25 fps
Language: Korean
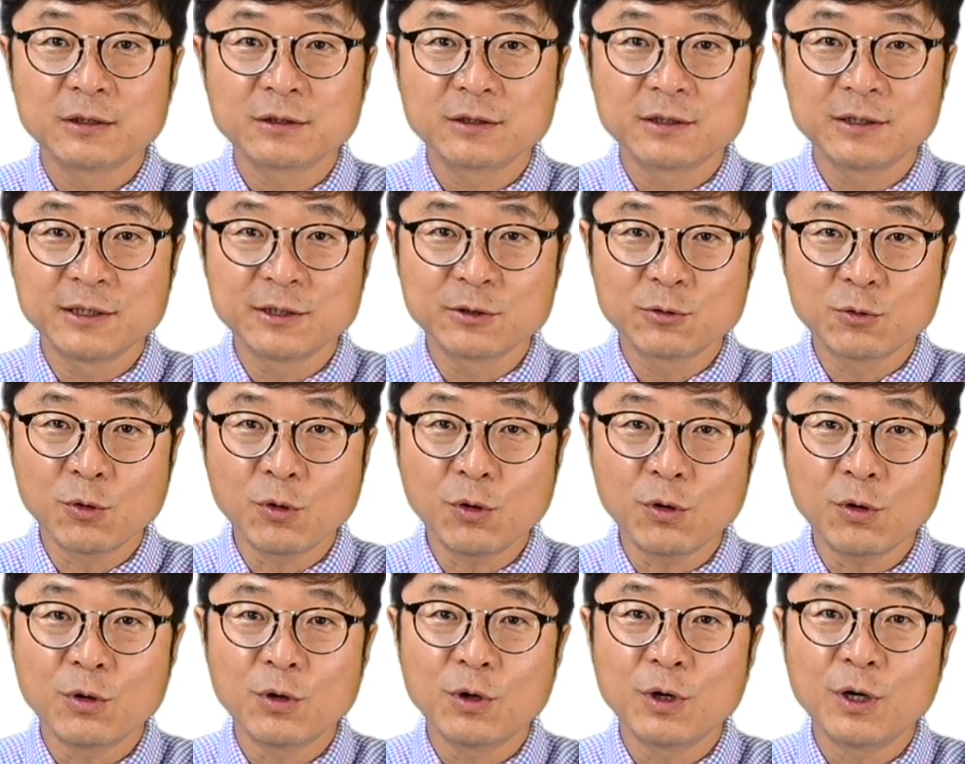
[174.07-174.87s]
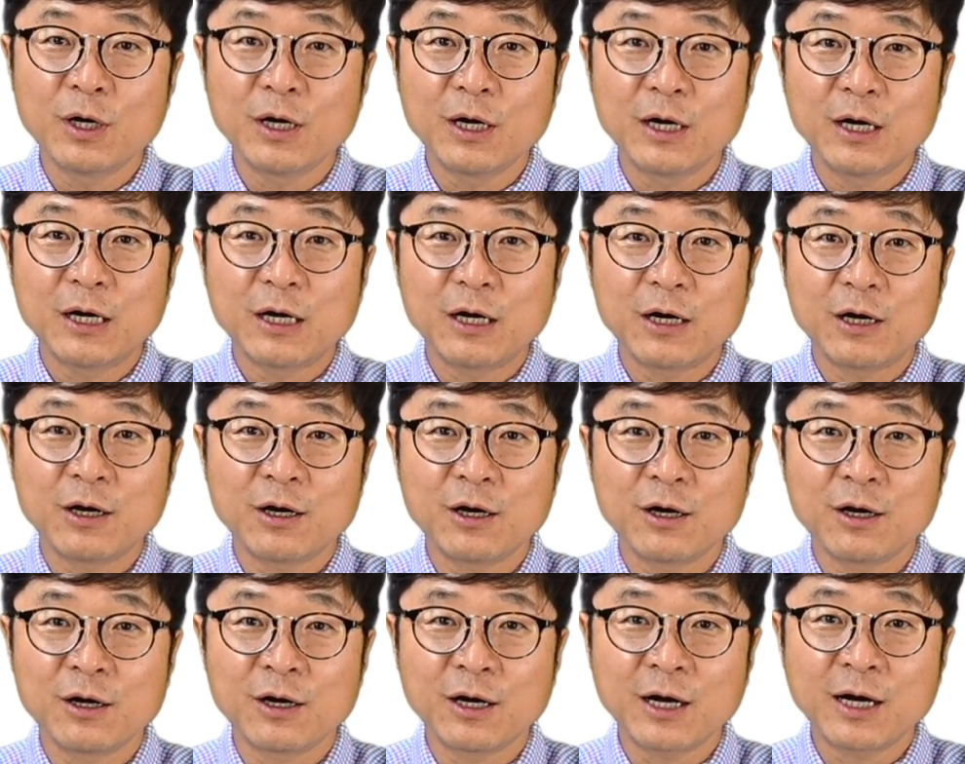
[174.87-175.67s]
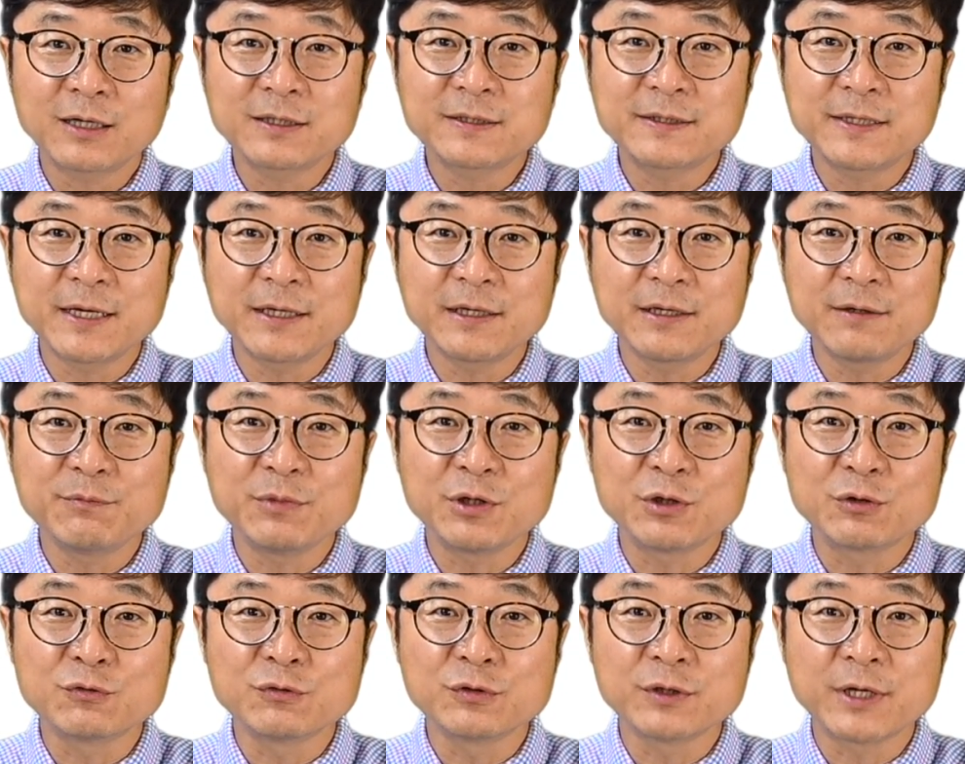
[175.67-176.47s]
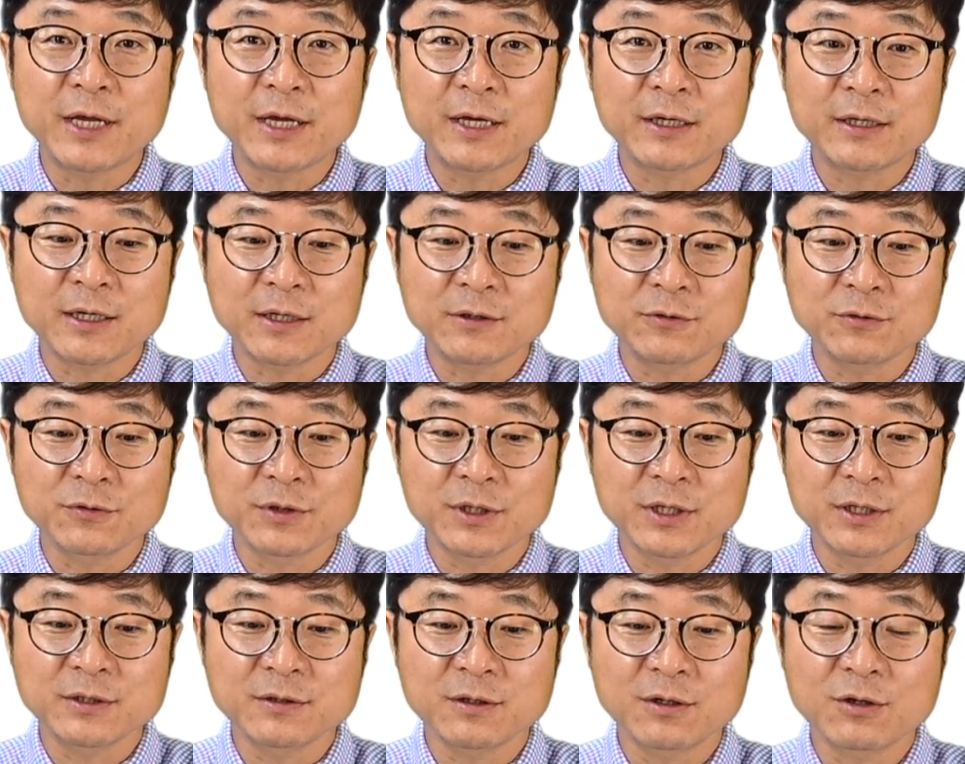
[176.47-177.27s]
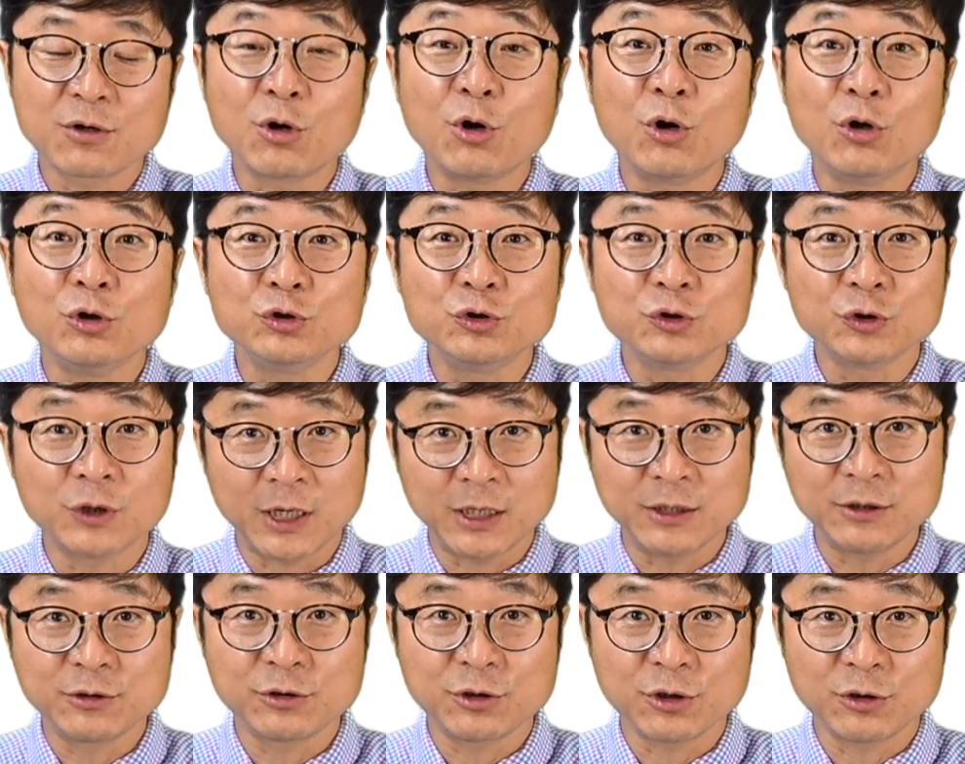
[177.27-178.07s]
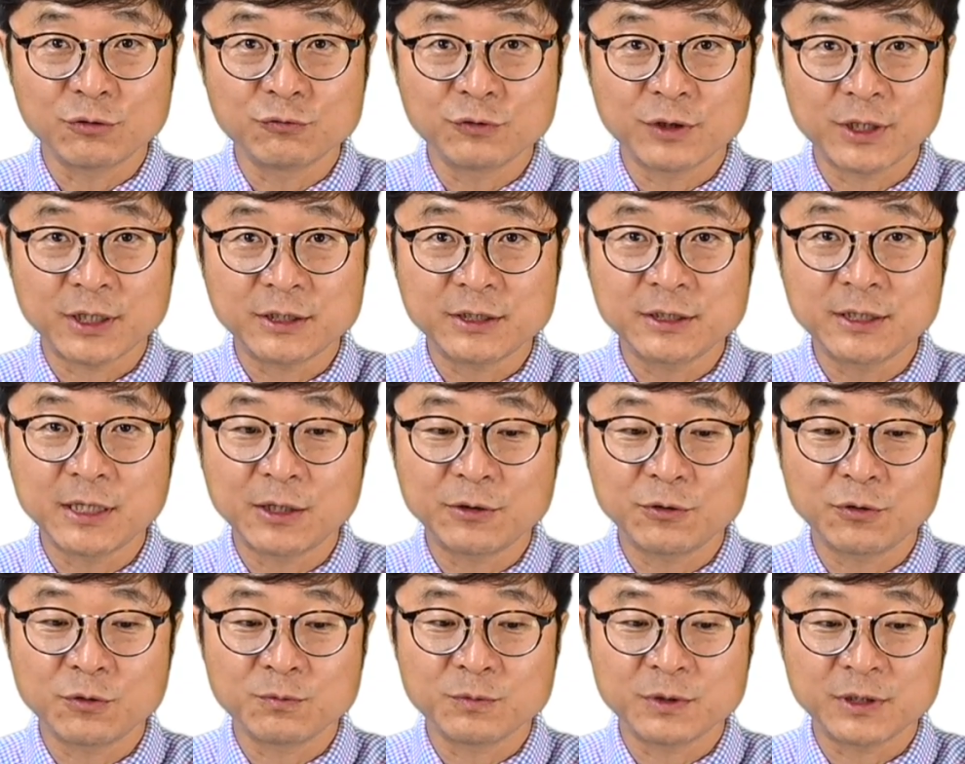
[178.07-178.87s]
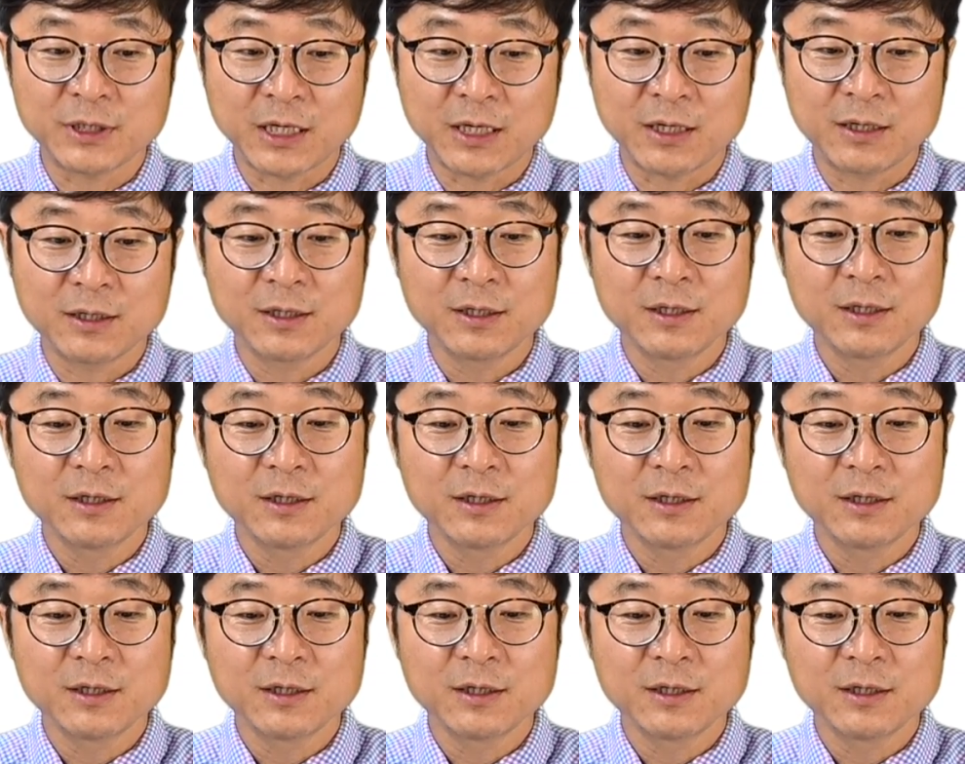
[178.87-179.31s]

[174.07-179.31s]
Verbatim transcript: 그리고 어, 학생이 미국 내에 계속해서 거주하는 경우의 시나리오입니다.